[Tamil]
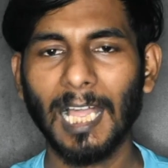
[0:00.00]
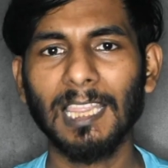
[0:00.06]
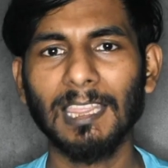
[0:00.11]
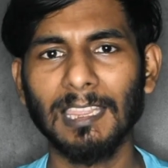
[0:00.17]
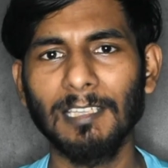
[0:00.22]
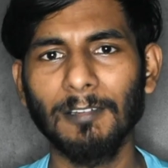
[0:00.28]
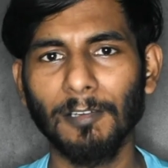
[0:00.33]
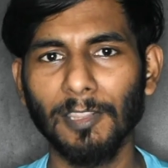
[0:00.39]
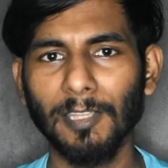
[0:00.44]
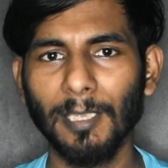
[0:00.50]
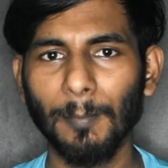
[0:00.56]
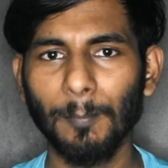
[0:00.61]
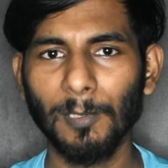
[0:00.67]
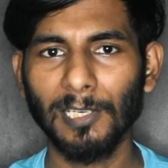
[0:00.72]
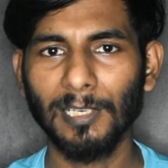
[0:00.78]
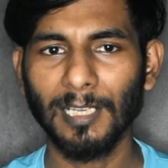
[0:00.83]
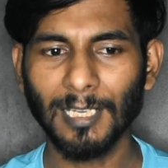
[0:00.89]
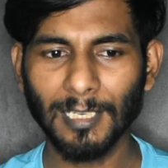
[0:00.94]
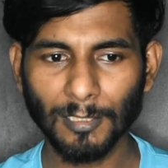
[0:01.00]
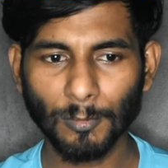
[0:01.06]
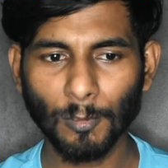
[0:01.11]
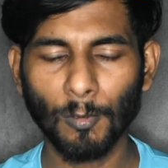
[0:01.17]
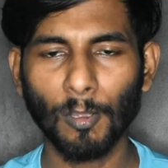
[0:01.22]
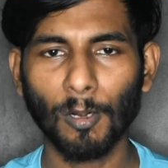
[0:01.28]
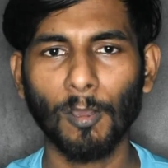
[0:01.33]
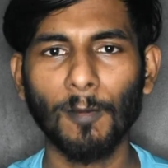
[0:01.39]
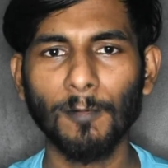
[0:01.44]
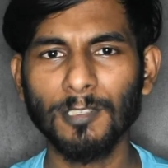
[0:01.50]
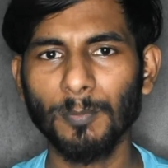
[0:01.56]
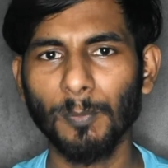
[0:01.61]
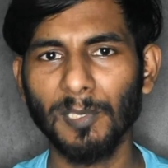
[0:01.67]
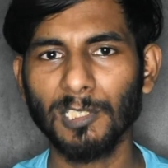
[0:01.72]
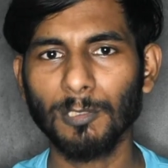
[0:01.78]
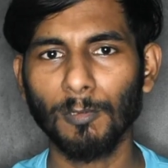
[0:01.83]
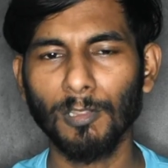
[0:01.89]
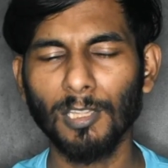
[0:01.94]
அது வந்து எப்படின்னா ஸோ ஒரு
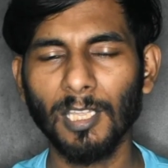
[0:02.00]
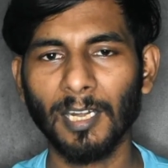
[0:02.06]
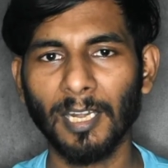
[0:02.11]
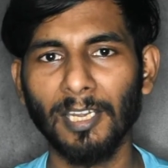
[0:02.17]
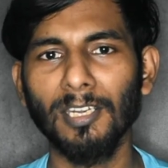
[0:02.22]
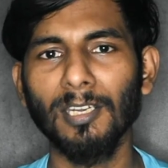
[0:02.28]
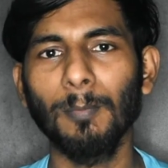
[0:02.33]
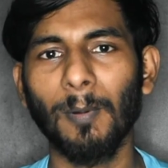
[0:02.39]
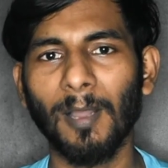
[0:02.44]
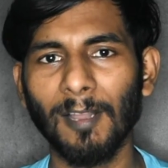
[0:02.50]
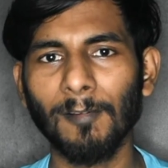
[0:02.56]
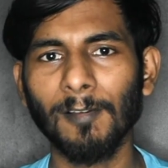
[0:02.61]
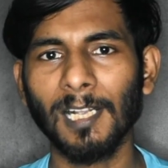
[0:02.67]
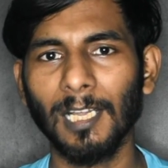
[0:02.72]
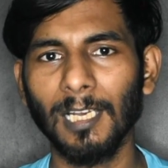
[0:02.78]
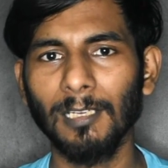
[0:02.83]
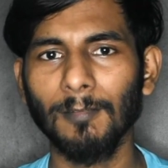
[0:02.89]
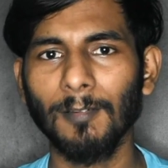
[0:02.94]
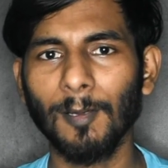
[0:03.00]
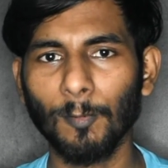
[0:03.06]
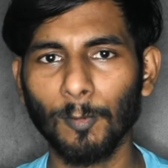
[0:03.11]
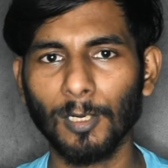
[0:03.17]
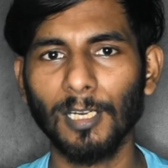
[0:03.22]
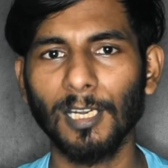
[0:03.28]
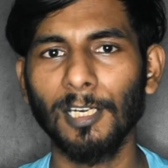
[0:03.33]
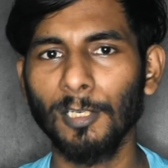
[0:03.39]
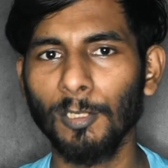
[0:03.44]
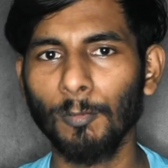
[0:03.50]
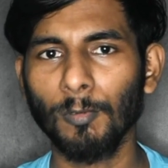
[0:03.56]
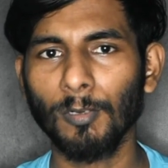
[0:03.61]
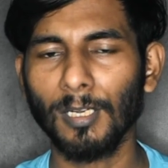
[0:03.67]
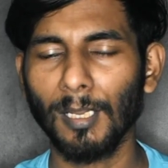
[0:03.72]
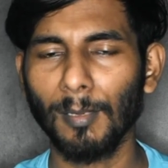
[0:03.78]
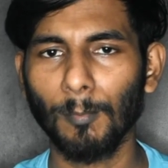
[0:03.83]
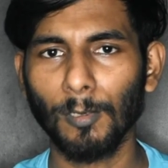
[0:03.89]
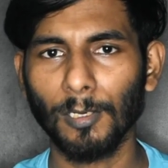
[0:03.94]
ஹவுஸ் மேட்ச் வந்து ரெண்டு பாவக்காய் அல்வா ஒரு லட்டு
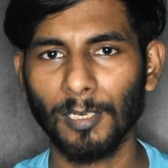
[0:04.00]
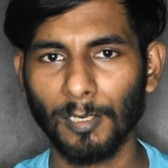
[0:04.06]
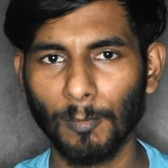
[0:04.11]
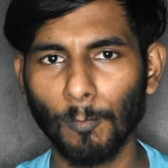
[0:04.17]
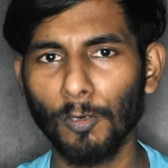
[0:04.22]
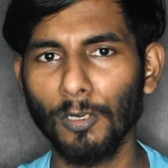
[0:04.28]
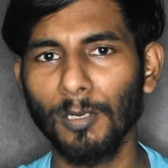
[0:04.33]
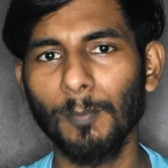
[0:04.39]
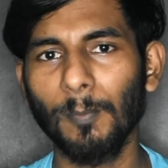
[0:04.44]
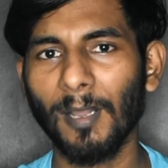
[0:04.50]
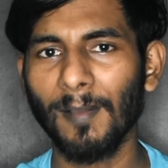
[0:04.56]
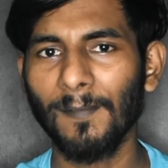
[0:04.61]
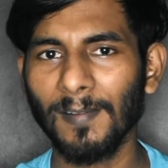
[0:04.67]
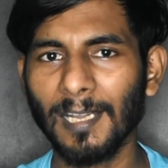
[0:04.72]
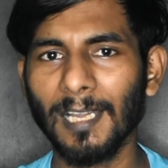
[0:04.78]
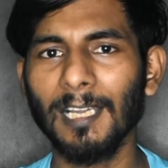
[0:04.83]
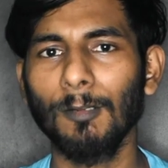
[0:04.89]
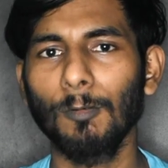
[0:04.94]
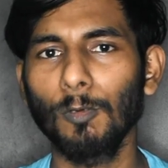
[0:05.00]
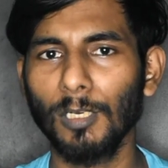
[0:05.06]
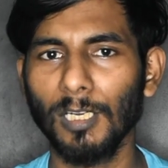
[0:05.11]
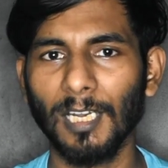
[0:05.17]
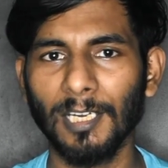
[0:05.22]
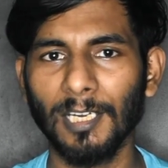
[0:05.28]
கொடுக்கலாம் போல இருக்குது ஒன்று பாவக்காய் ஒன்று